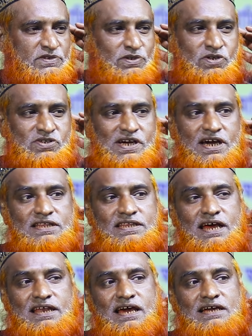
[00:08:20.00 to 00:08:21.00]
কোনো জায়গাত
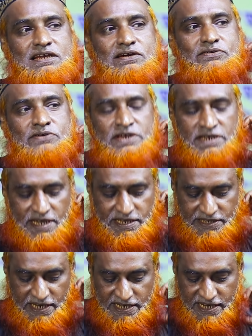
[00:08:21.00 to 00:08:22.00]
না লাগলেও এই
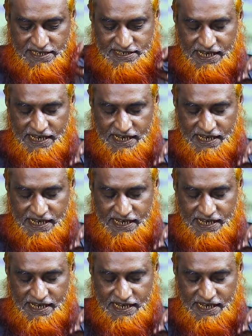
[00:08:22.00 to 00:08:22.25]
তিনটা